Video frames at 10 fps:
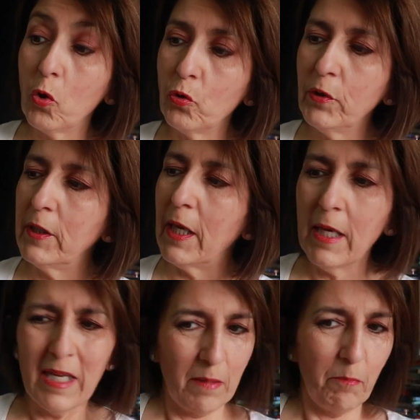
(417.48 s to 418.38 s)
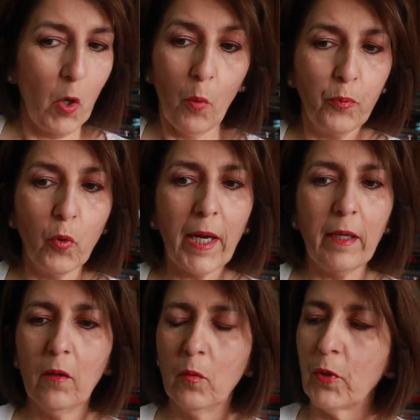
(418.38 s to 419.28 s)
aucune idée. Mais on
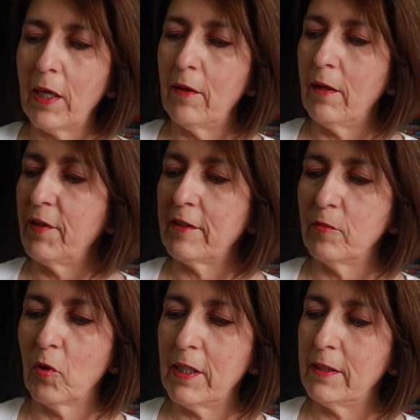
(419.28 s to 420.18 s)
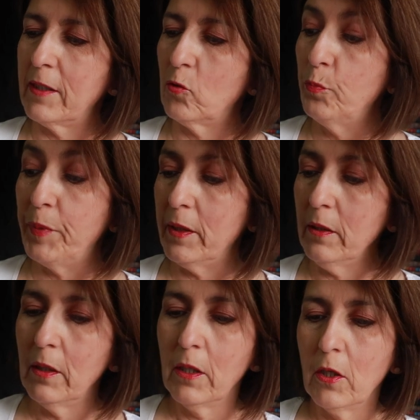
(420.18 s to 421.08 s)
pourrait, on pourrait effectivement les découper.
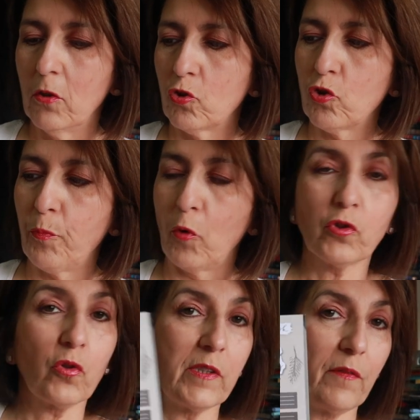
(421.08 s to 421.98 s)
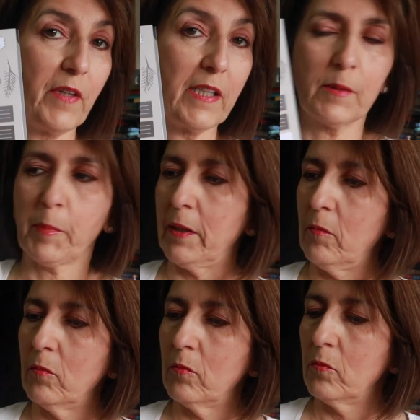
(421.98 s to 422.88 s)
Je pense que c'est fait exprès.
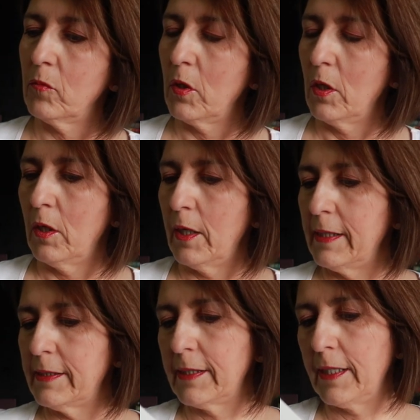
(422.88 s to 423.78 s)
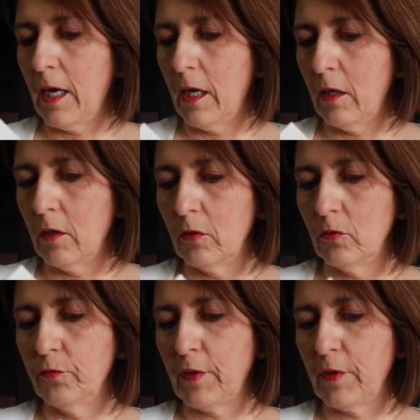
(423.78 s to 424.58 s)
Est-ce qu'il y a une